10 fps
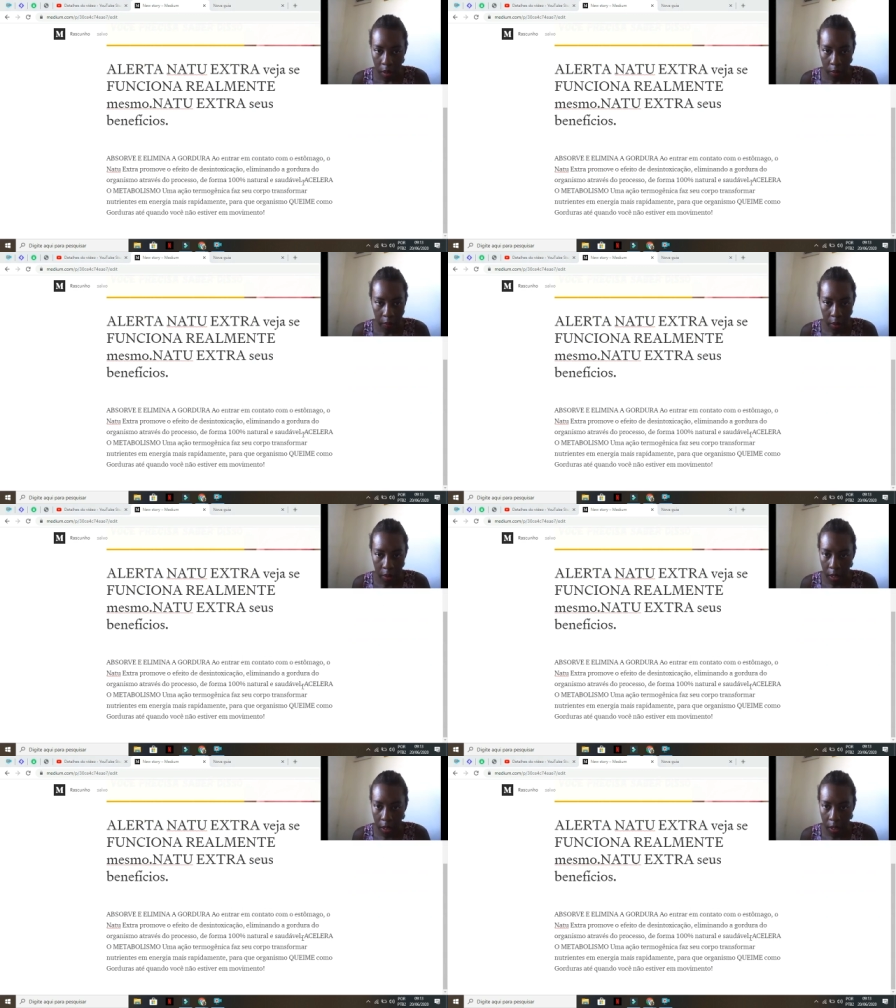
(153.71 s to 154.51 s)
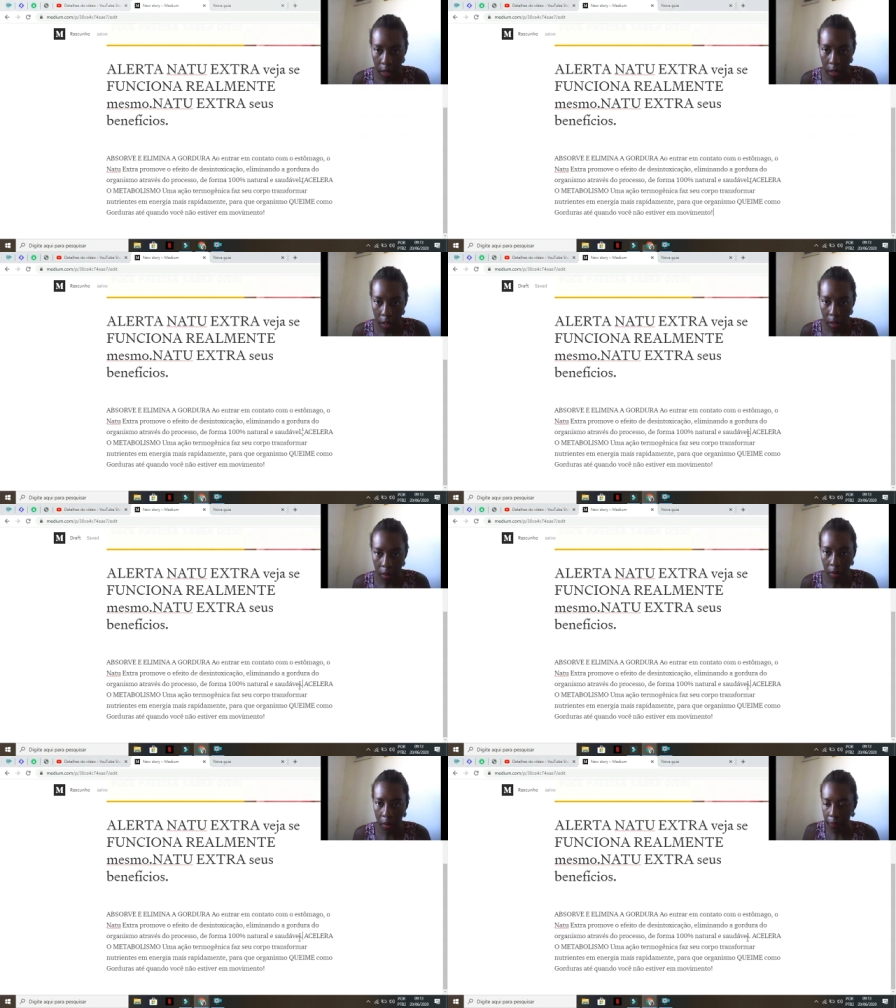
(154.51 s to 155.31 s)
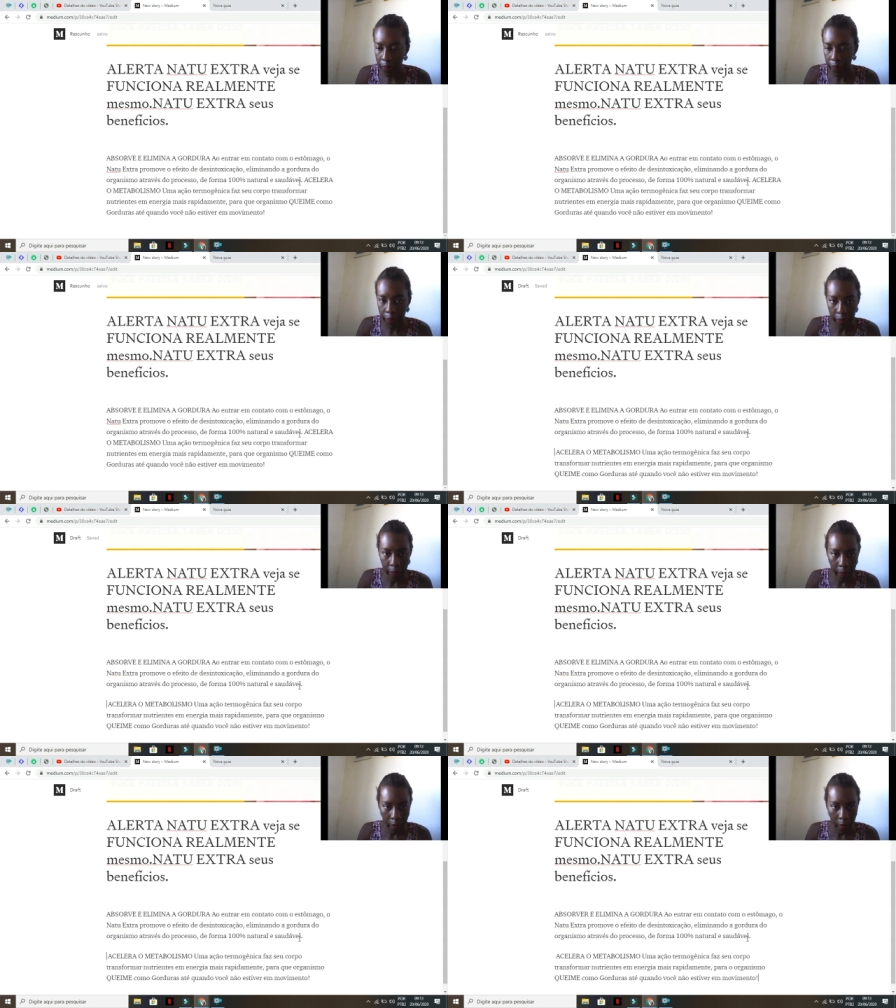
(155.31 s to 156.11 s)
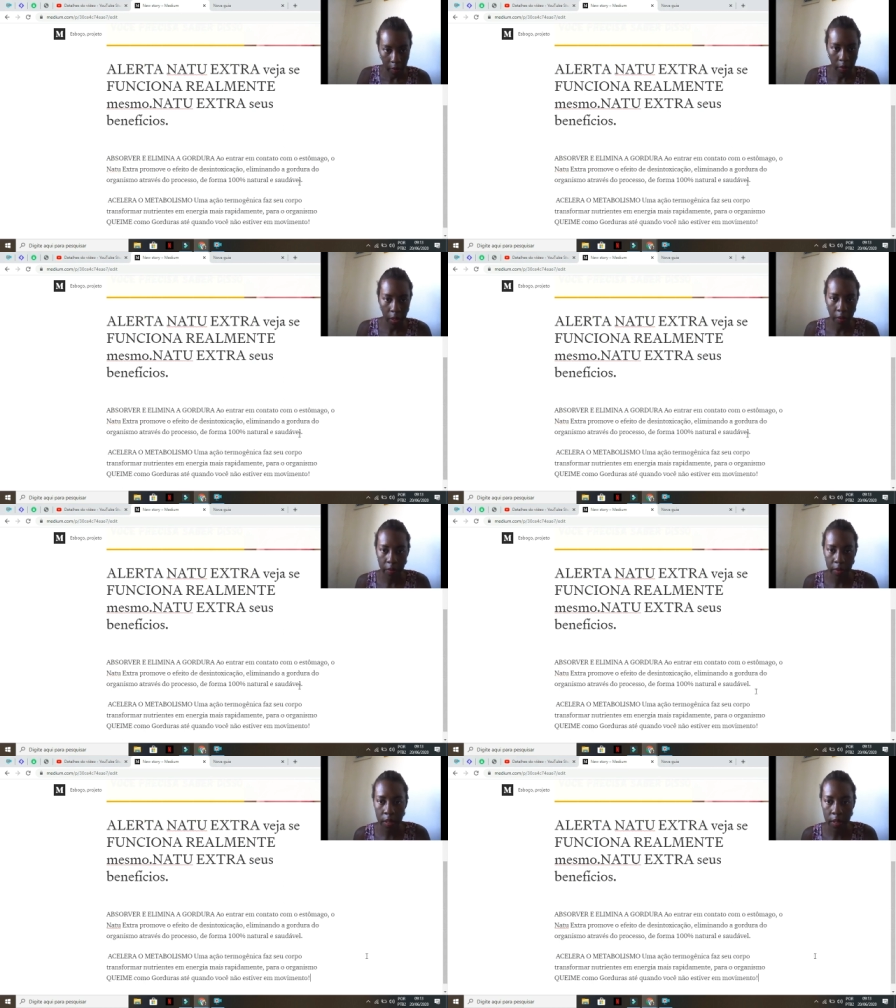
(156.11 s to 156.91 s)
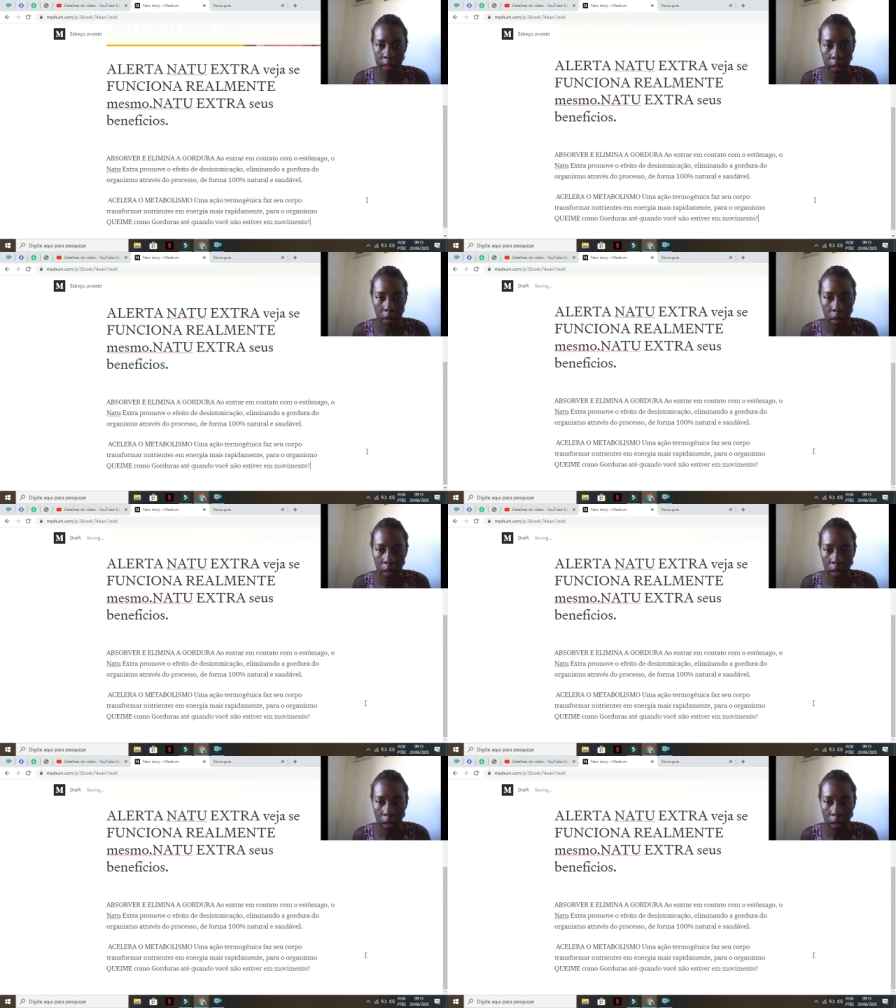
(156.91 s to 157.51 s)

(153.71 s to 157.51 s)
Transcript: Tá vendo aqui, ó, tem que fazer assim, olha,